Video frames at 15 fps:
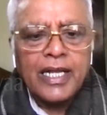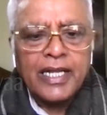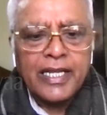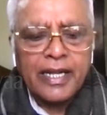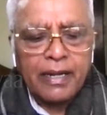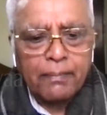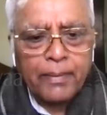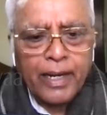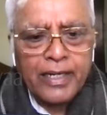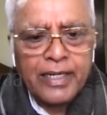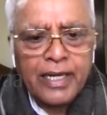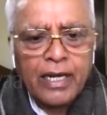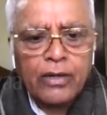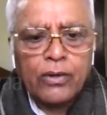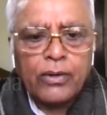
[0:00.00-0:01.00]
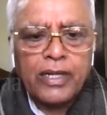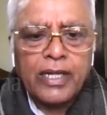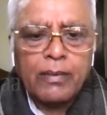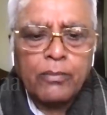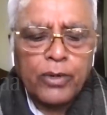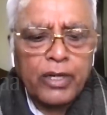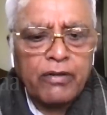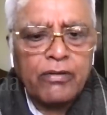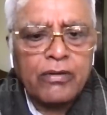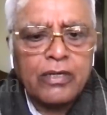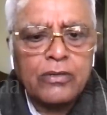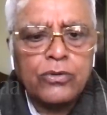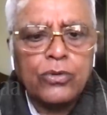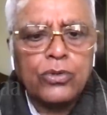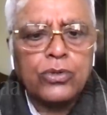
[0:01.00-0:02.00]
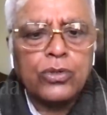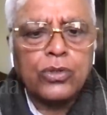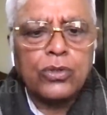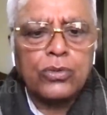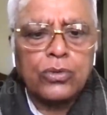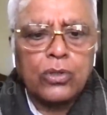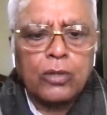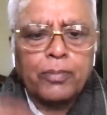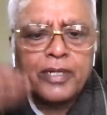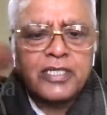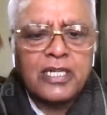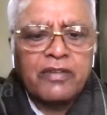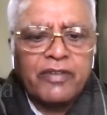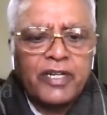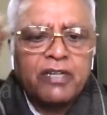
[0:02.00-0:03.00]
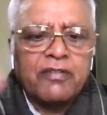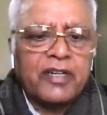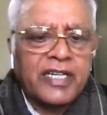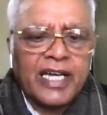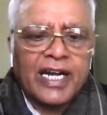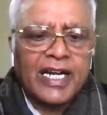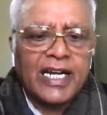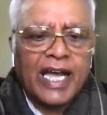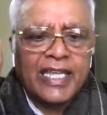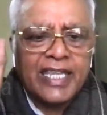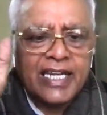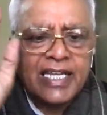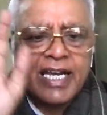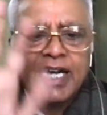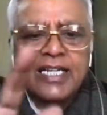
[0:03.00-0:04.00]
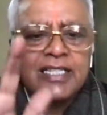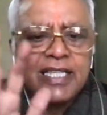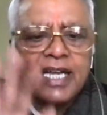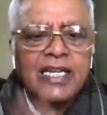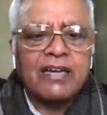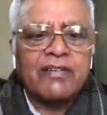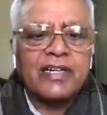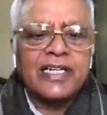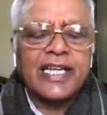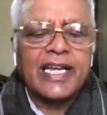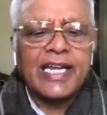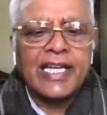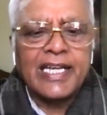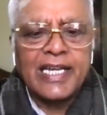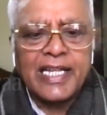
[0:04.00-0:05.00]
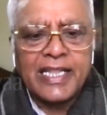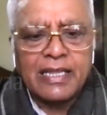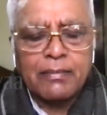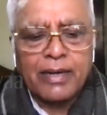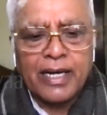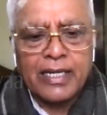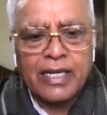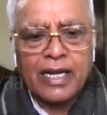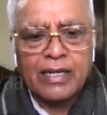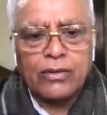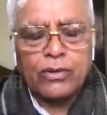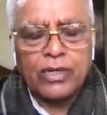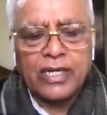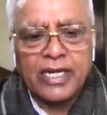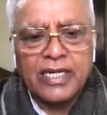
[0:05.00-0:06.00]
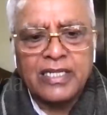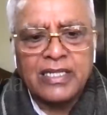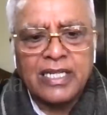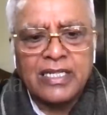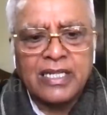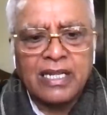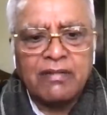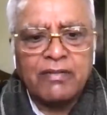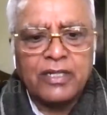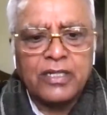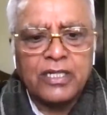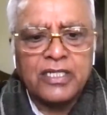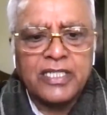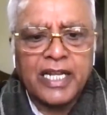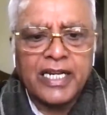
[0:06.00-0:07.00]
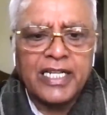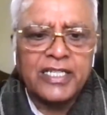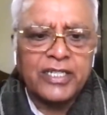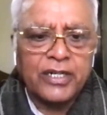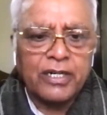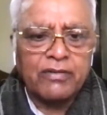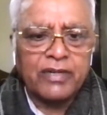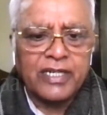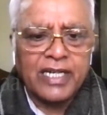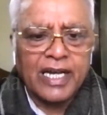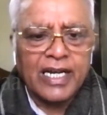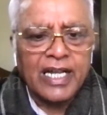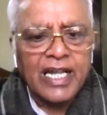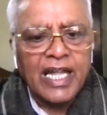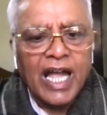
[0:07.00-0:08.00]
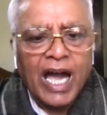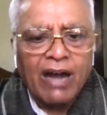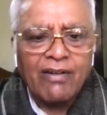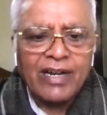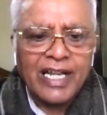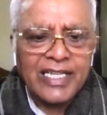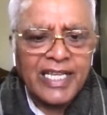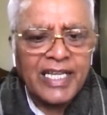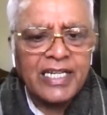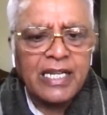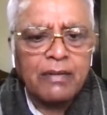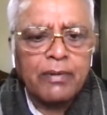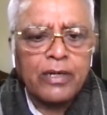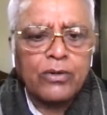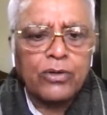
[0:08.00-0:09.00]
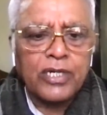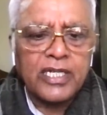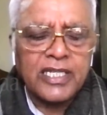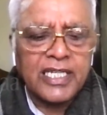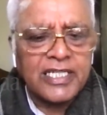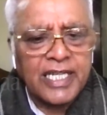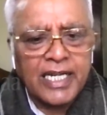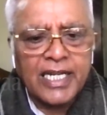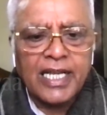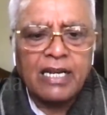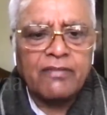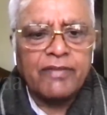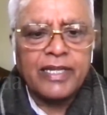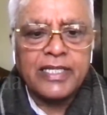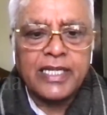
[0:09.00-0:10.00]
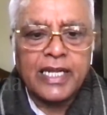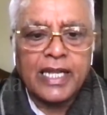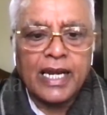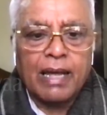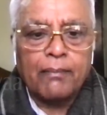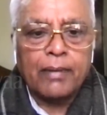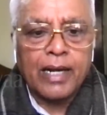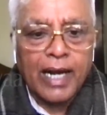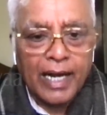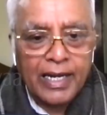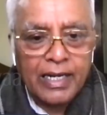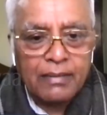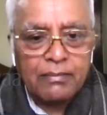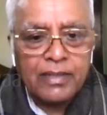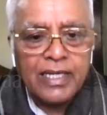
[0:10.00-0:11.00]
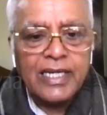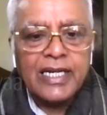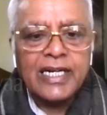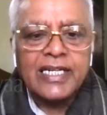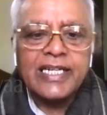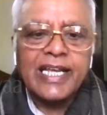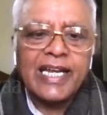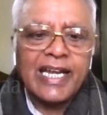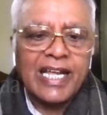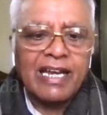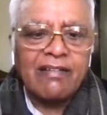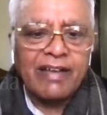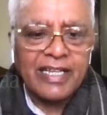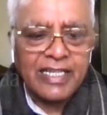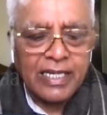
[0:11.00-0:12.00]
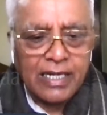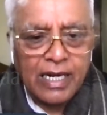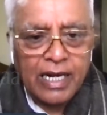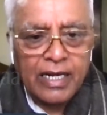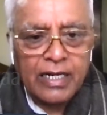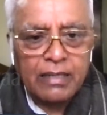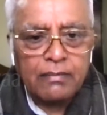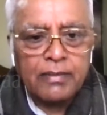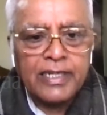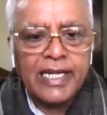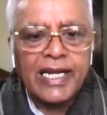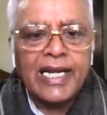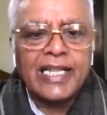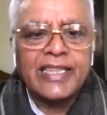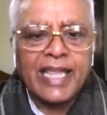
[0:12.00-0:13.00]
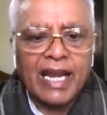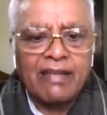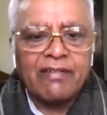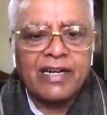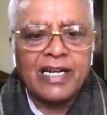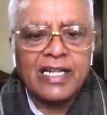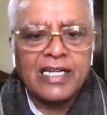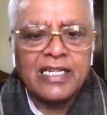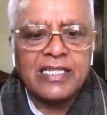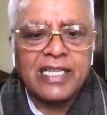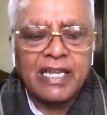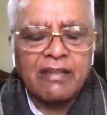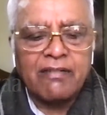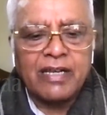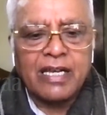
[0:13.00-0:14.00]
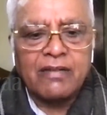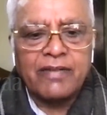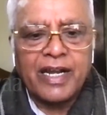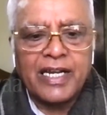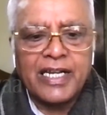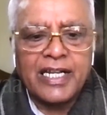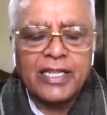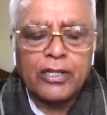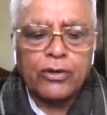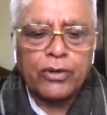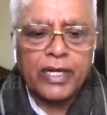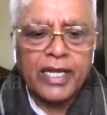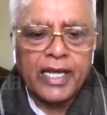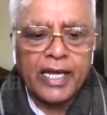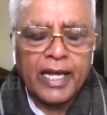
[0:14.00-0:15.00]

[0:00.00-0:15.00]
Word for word: எடப்பாடியாருடைய முடிவுக்கு நூற்றுக்கு நூறு பர்சன்ட் விட்டு விட்டார்கள் அதற்காகத்தான் அவர் டெல்லியில் இந்த மாதிரியான ஒரு கருத்தை தெரிவித்து சென்னை சென்று விட்டார் அவர் அதே நிருபர் கூட்டத்தை சென்னையிலும் வைத்திருக்கலாம் காரணம் டெல்லியில் வைத்த காரணம் டெல்லி தலைவர்களுக்கு தெரிவிக்க வேண்டியதனுடைய